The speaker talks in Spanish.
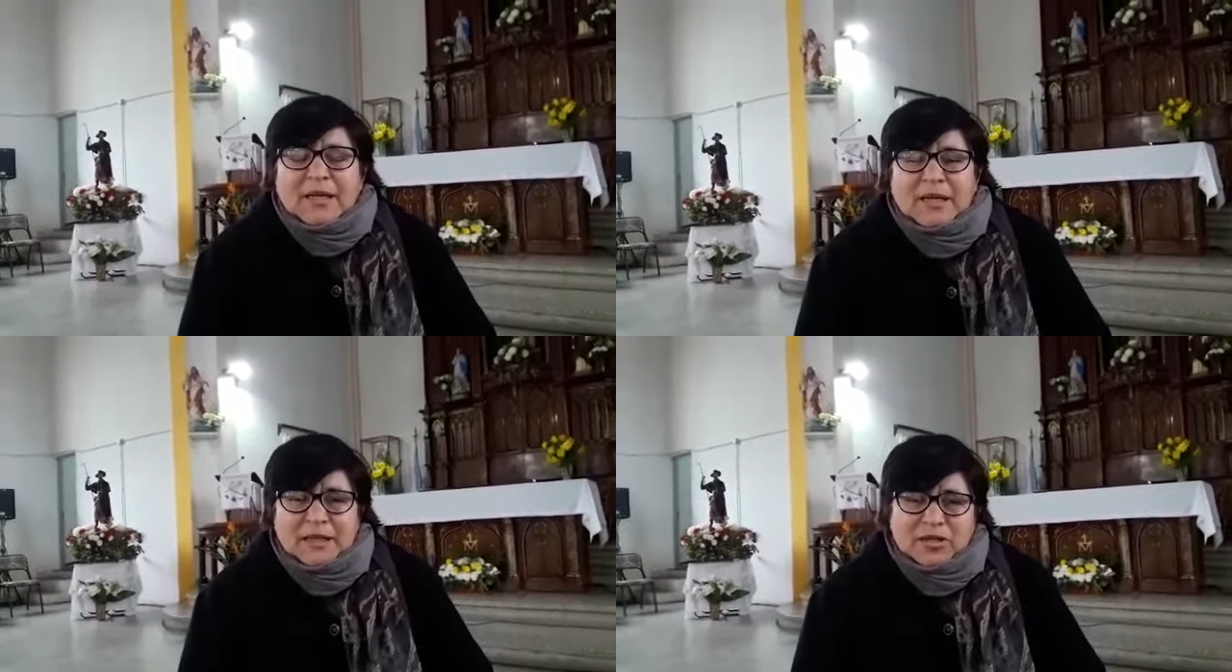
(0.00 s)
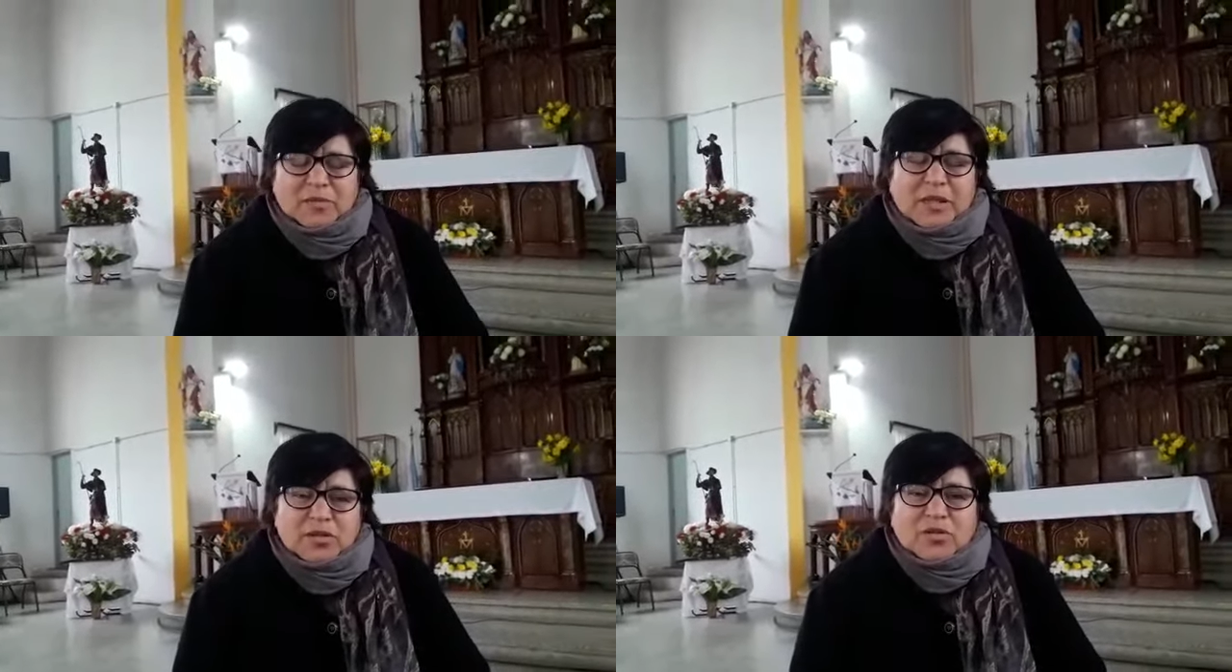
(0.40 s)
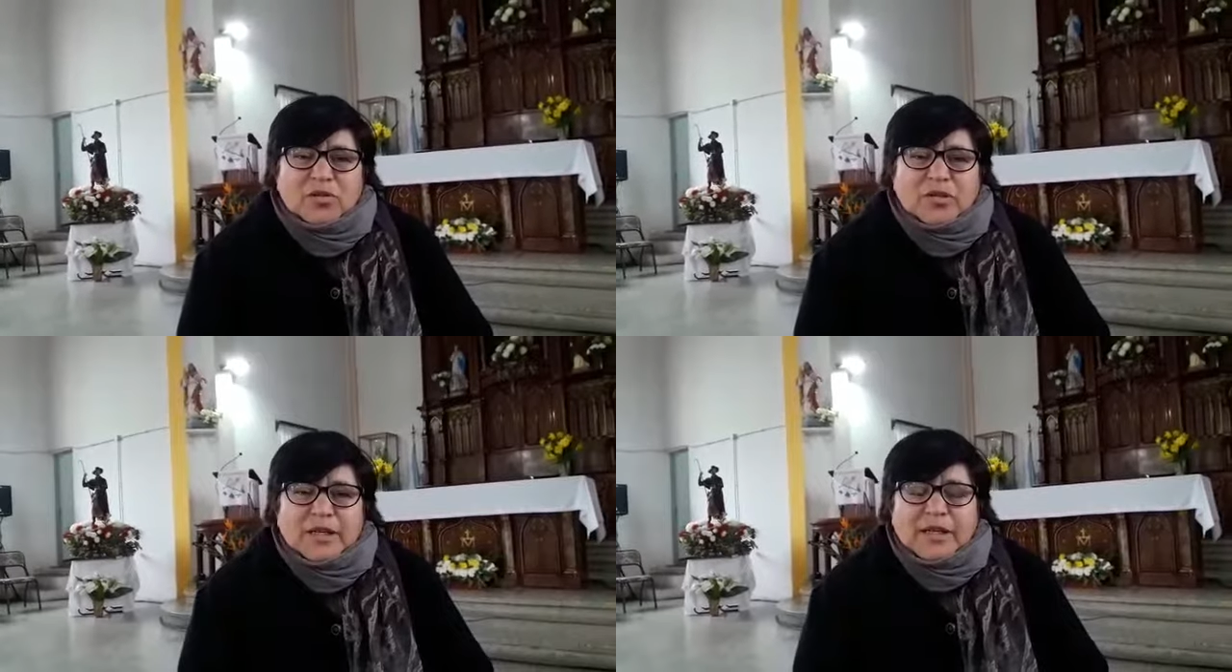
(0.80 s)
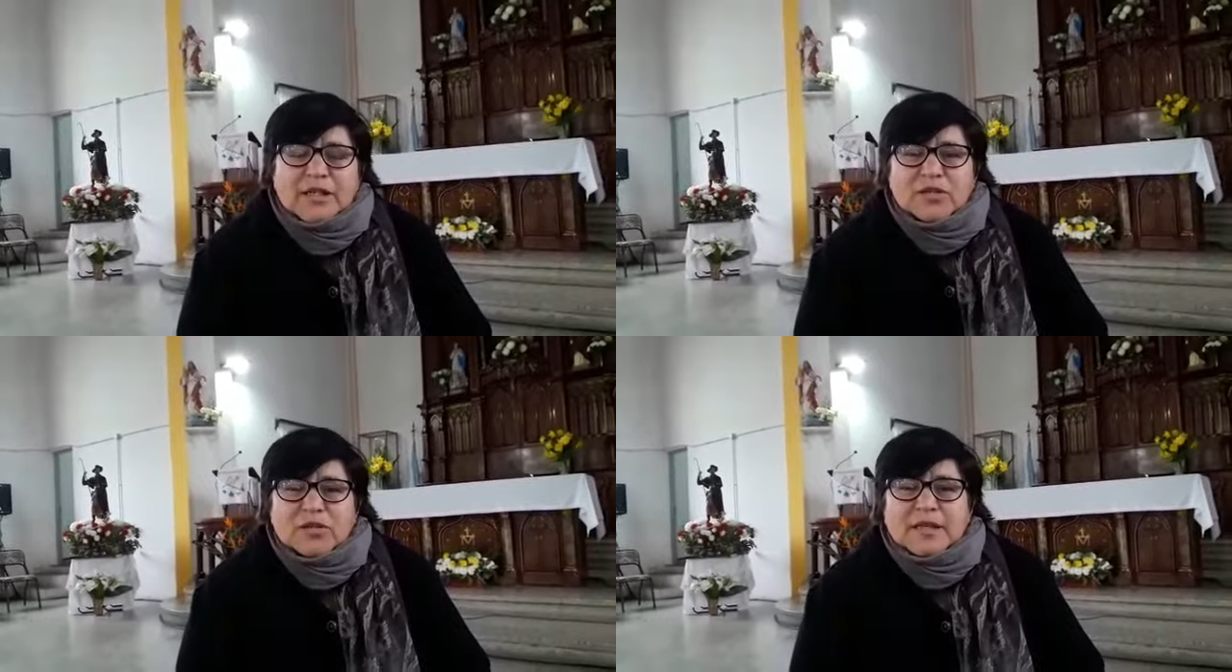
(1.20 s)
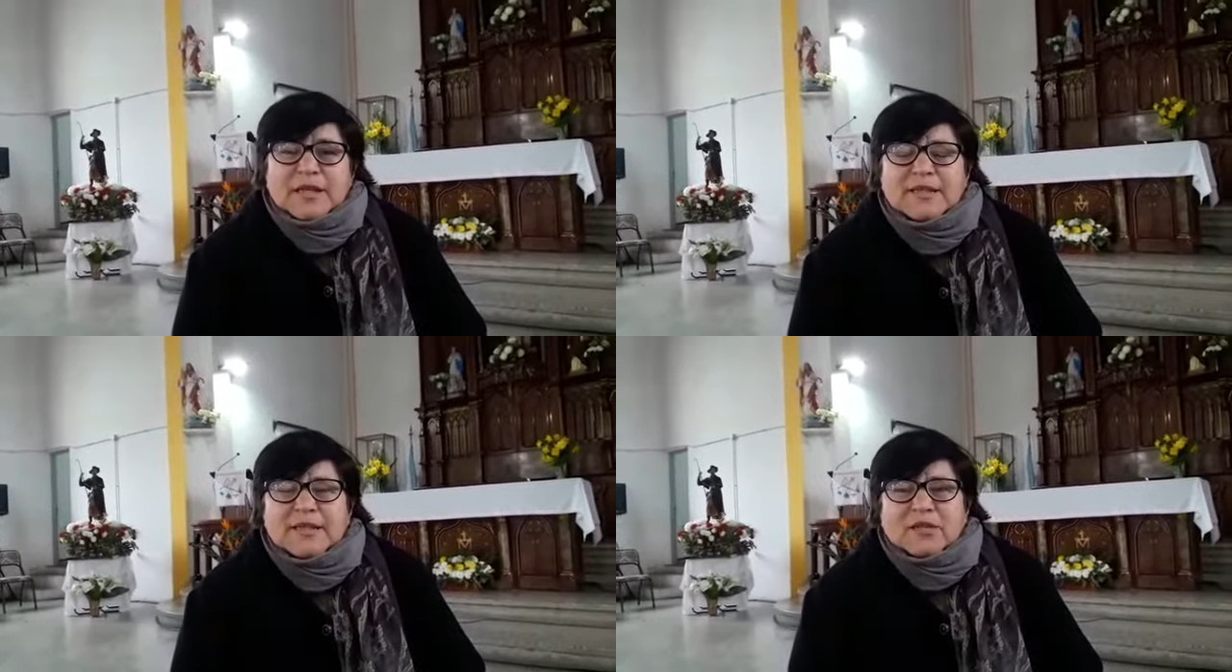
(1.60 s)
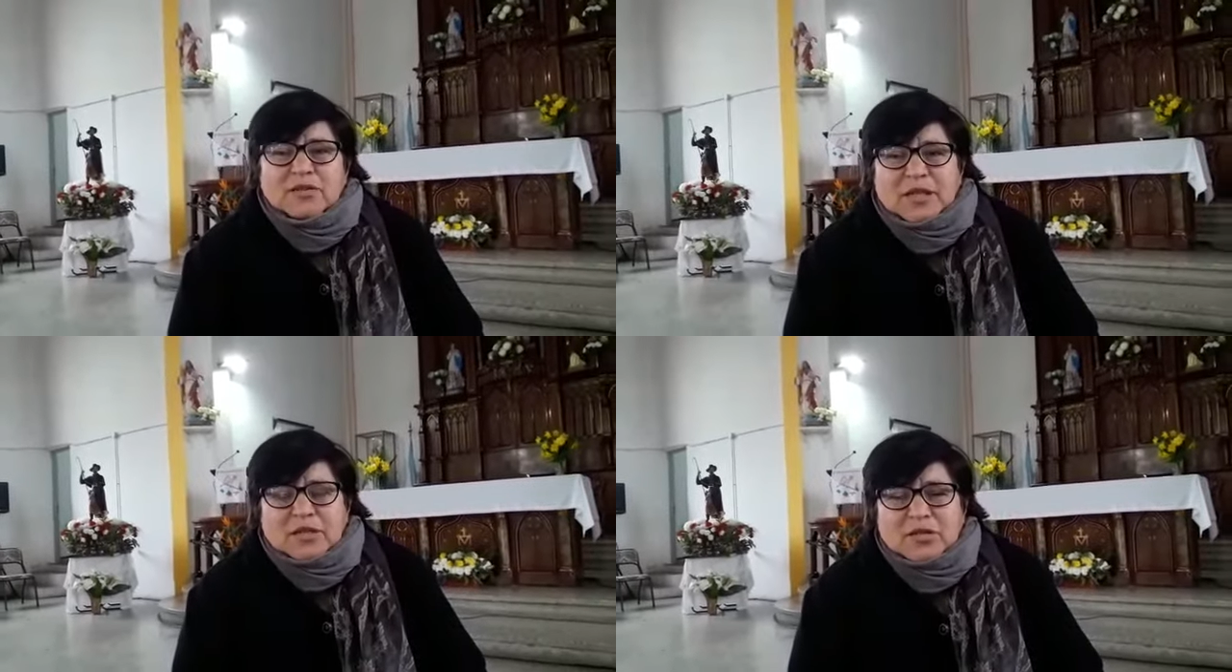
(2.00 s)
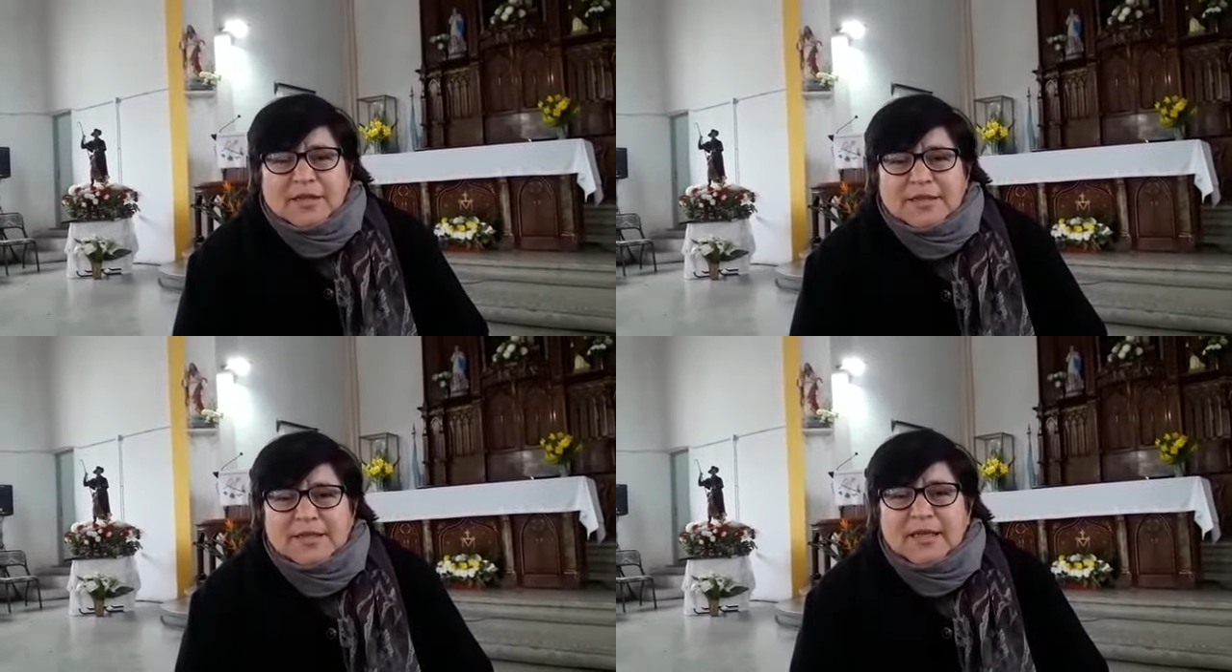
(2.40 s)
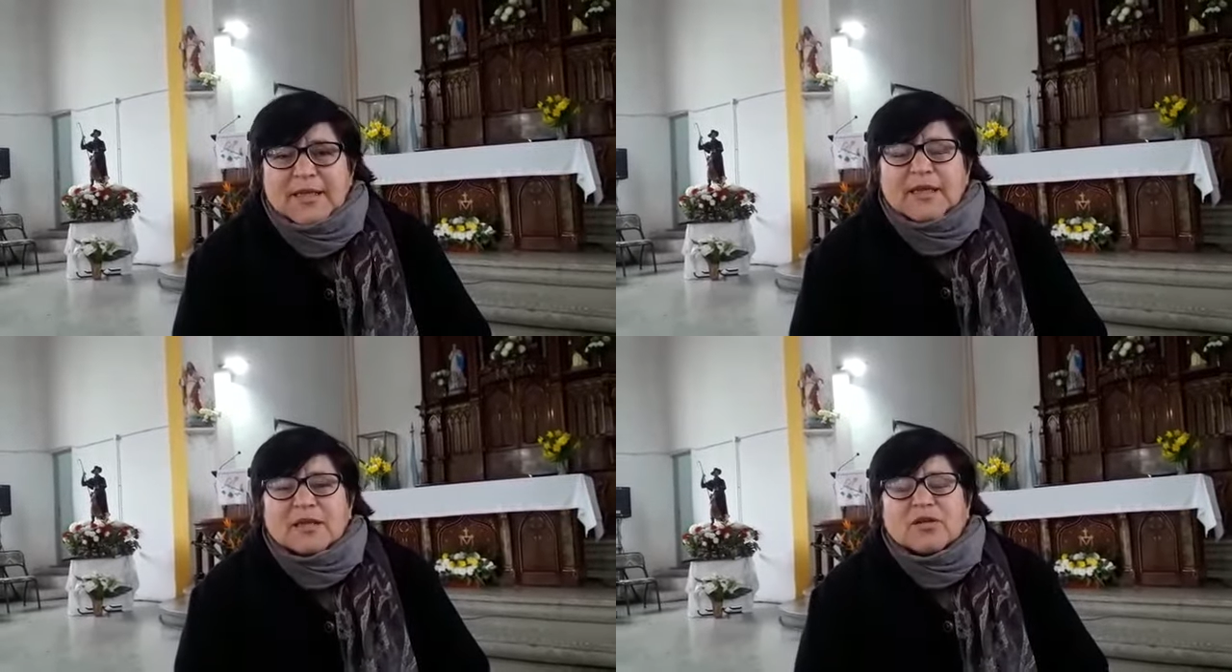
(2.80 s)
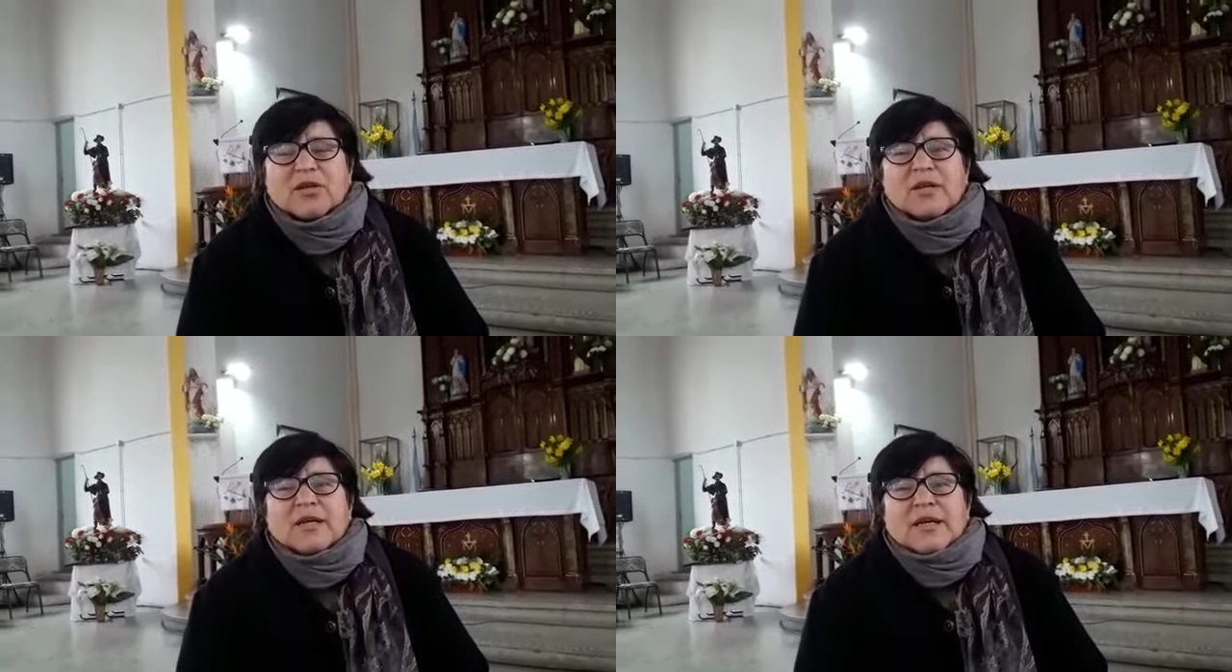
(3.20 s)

eh, sobre todo de ellos en ese contexto del encierro,